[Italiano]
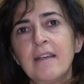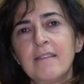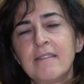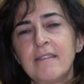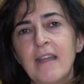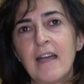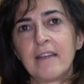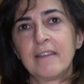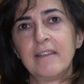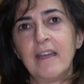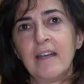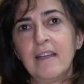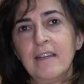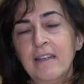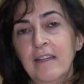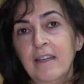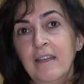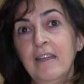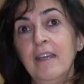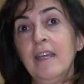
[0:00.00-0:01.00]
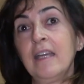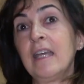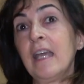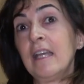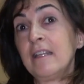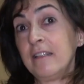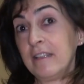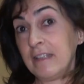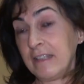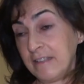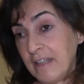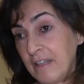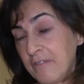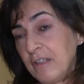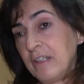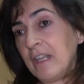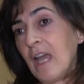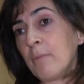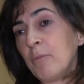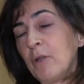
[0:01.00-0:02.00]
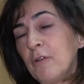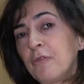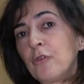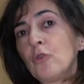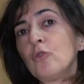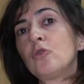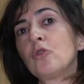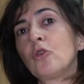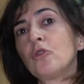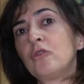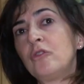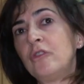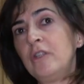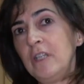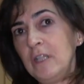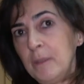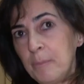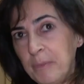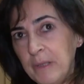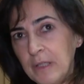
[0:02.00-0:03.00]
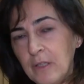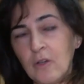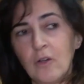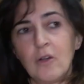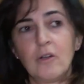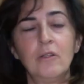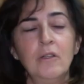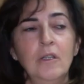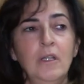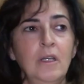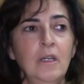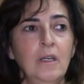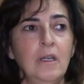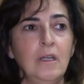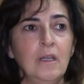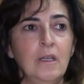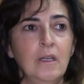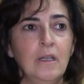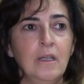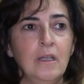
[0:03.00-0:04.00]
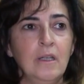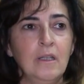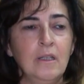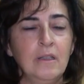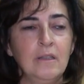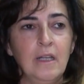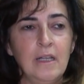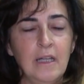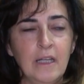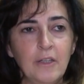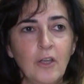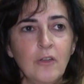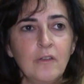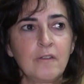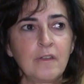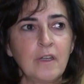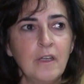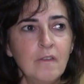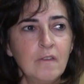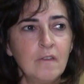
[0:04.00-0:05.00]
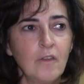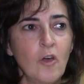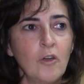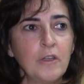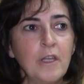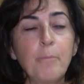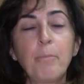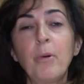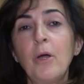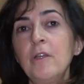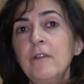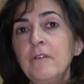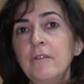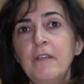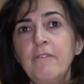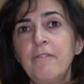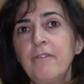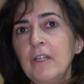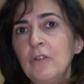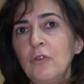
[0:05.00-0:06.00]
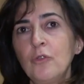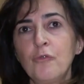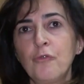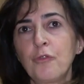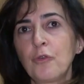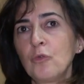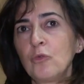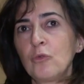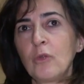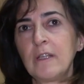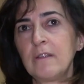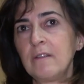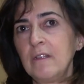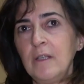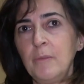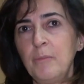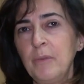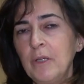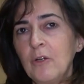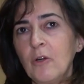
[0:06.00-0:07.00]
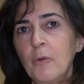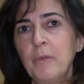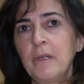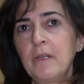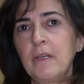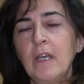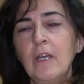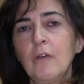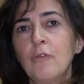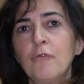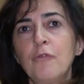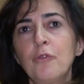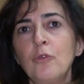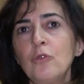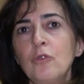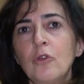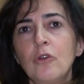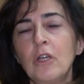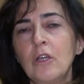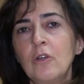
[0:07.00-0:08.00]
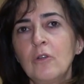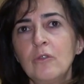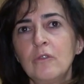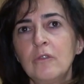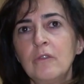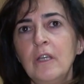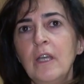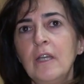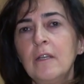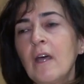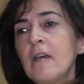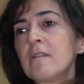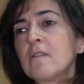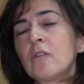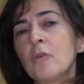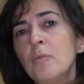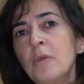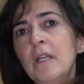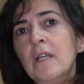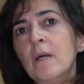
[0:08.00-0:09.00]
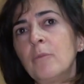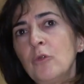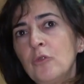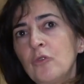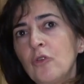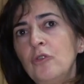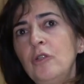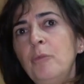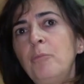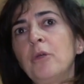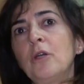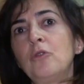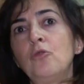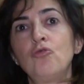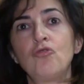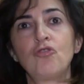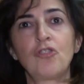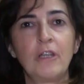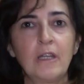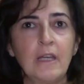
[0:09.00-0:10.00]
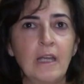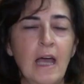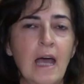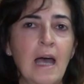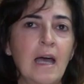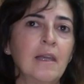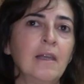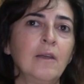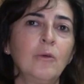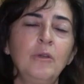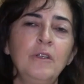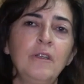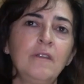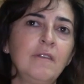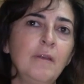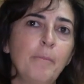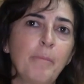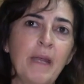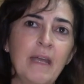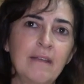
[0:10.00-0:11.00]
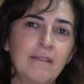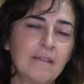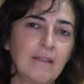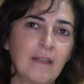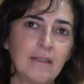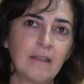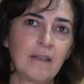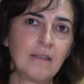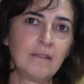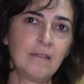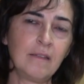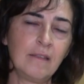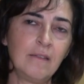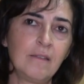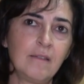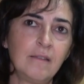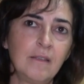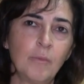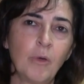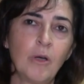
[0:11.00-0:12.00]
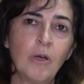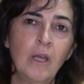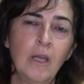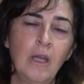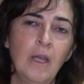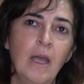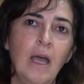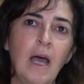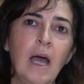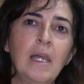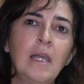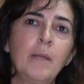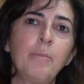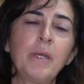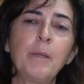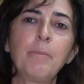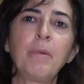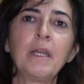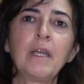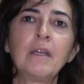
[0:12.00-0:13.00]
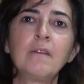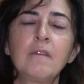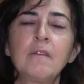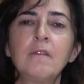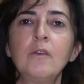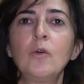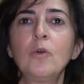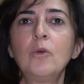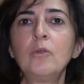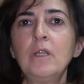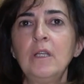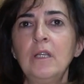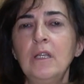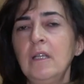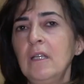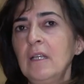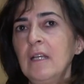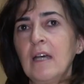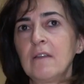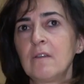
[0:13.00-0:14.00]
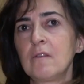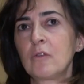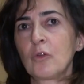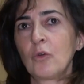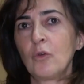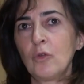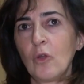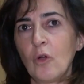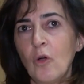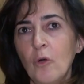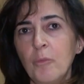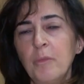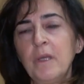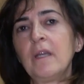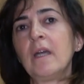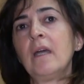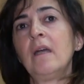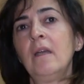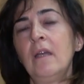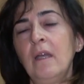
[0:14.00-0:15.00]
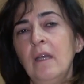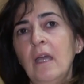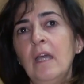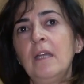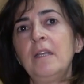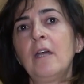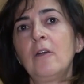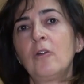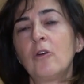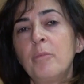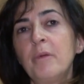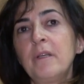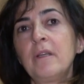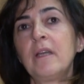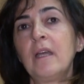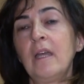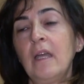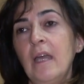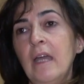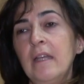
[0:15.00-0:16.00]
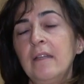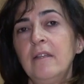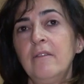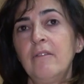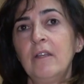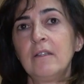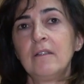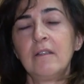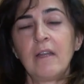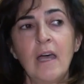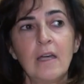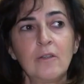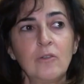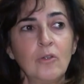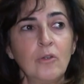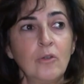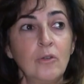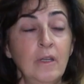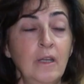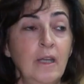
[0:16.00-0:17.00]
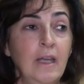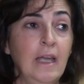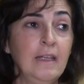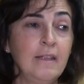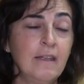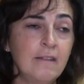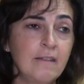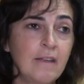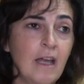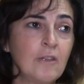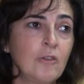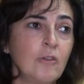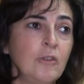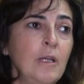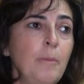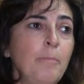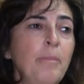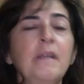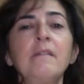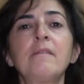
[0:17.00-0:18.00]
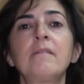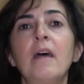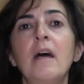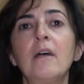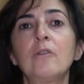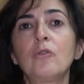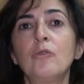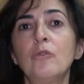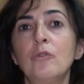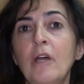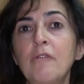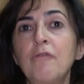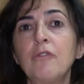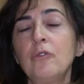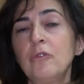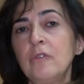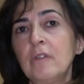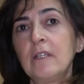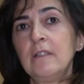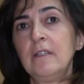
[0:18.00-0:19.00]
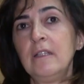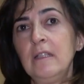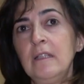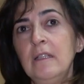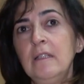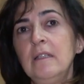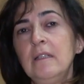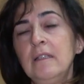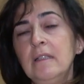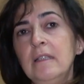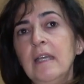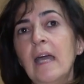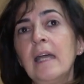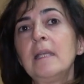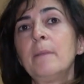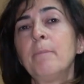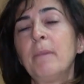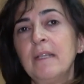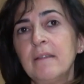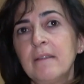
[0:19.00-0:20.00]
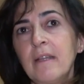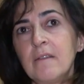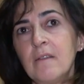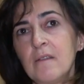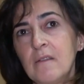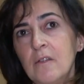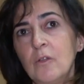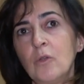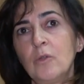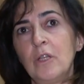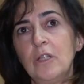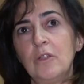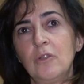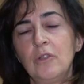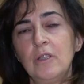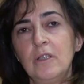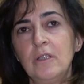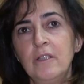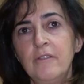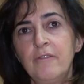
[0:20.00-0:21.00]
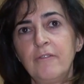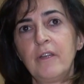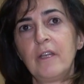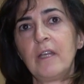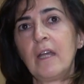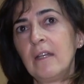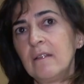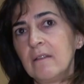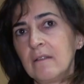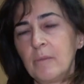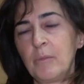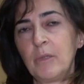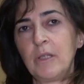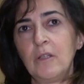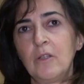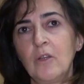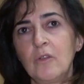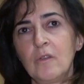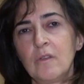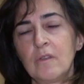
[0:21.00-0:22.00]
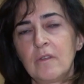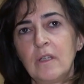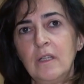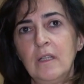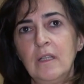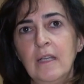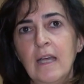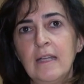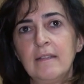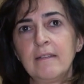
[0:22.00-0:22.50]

castagna, che definiamo il frutto tipico eh, delle nostre zone, poi in effetti un frutto atipico, perché è un frutto che contiene, assomiglia molto di più ad un cereale, quindi si presta tantissimo alle preparazioni gastronomiche ed ecco perché è diventato ed è stato nel passato una fonte di, di alimentazione non indifferente per i nostri